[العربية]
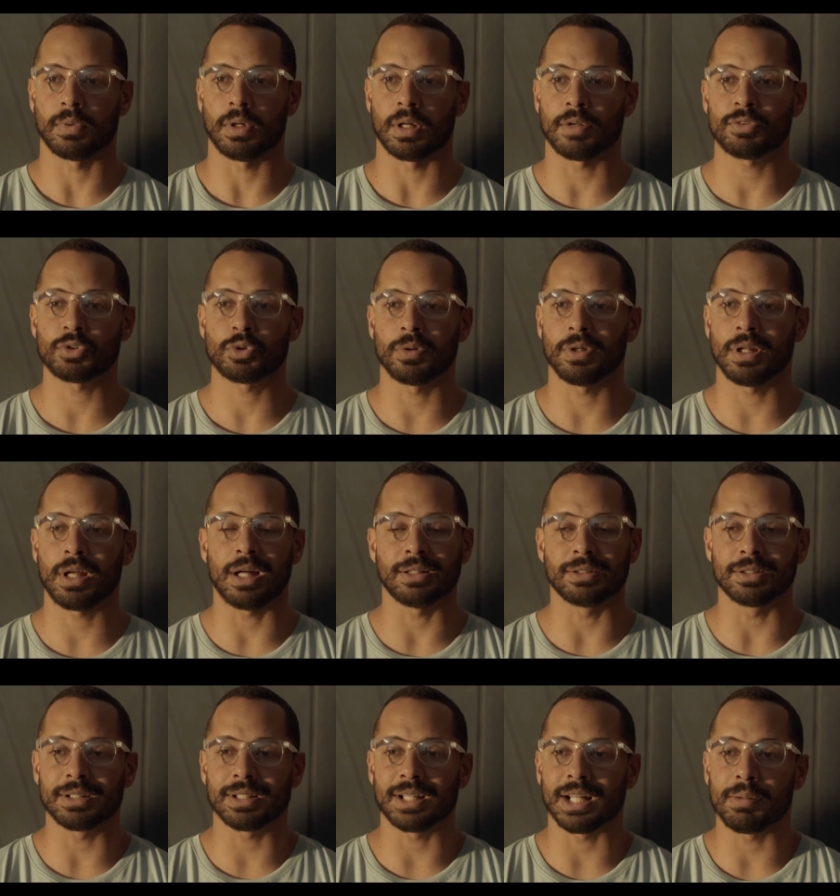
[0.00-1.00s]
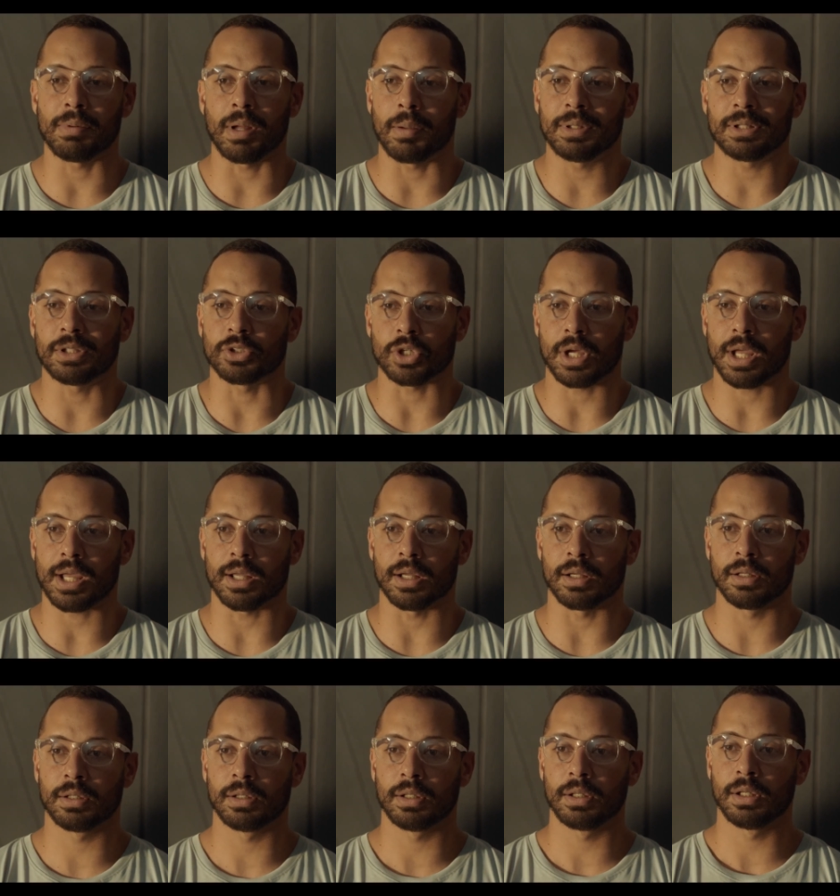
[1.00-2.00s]
معرفش والله حضرتك انا ما عملتش
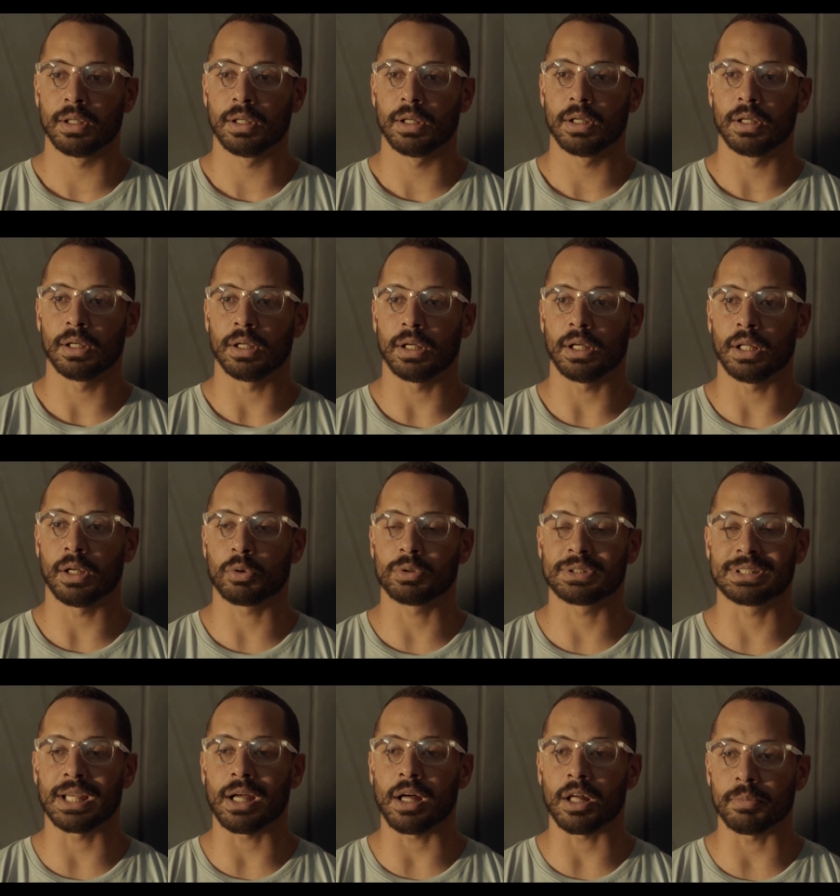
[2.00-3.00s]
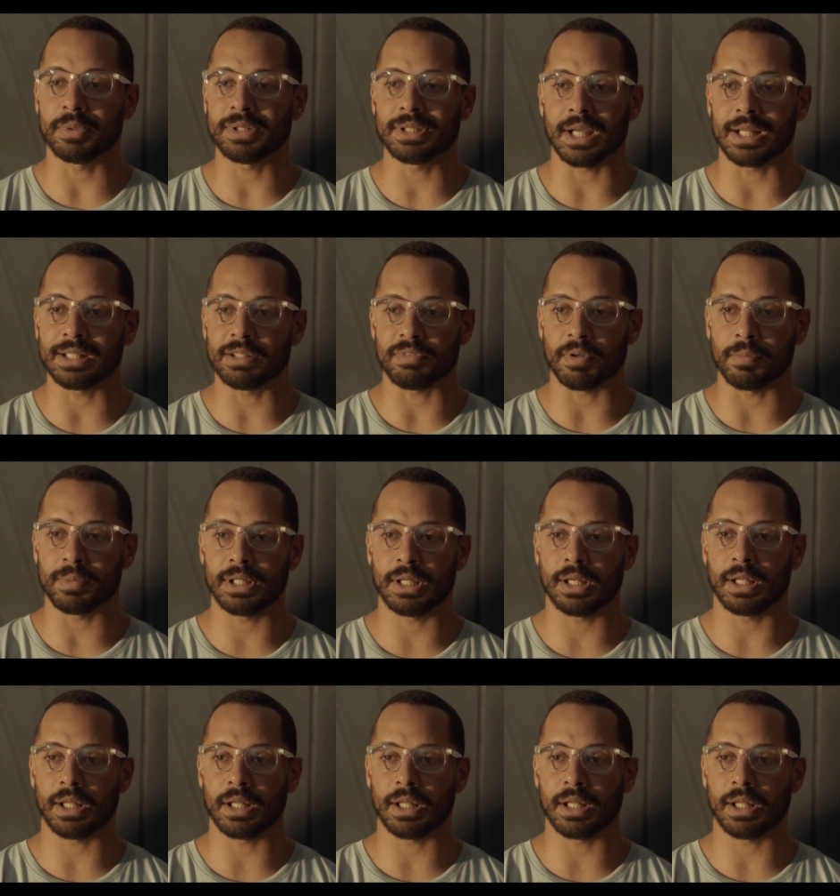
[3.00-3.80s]
حاجه انا كنت سايق عربيتي عادي في امان